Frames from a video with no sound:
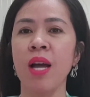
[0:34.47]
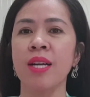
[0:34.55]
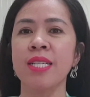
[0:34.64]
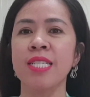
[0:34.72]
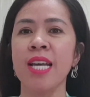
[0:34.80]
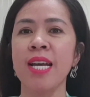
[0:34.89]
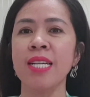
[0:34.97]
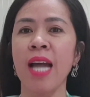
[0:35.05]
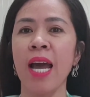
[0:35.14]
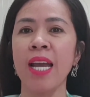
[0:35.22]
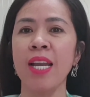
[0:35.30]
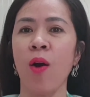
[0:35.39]
thực chiến
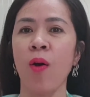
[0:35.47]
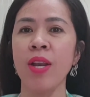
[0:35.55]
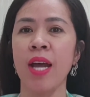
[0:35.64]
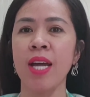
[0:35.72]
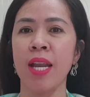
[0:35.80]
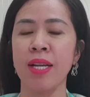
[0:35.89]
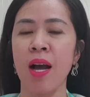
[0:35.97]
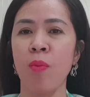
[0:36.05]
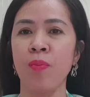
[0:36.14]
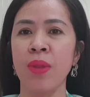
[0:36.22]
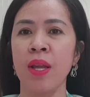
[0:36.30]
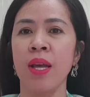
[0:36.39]
thay đổi để thành công